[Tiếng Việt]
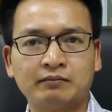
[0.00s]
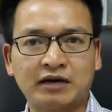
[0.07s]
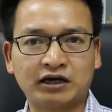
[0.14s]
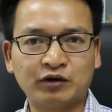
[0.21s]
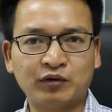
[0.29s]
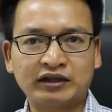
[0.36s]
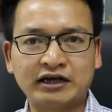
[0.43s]

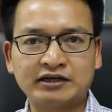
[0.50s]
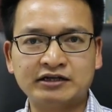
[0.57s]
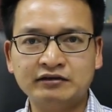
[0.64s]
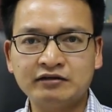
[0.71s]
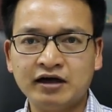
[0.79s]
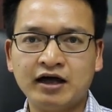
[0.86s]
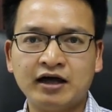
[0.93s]
Bản kế hoạch tài
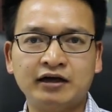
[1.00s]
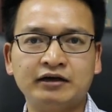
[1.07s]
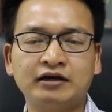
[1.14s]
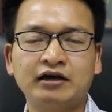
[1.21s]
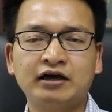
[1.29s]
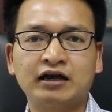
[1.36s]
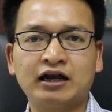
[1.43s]
chính thứ
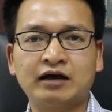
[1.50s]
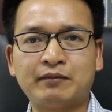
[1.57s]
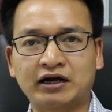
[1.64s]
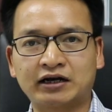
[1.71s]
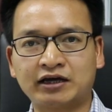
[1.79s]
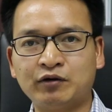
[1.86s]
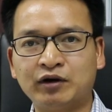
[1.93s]
hai là
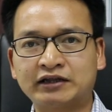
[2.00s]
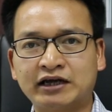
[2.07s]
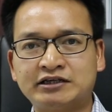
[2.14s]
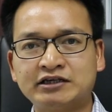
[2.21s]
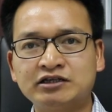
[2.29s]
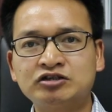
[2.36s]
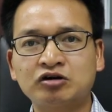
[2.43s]
bản kế hoạch
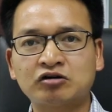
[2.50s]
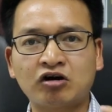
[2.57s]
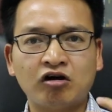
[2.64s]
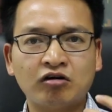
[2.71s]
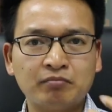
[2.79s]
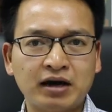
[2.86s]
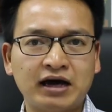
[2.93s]
tài chính cho
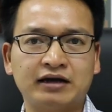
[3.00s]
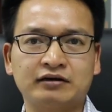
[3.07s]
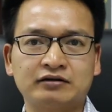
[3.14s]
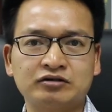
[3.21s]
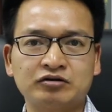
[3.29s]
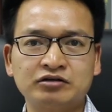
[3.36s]
con bạn,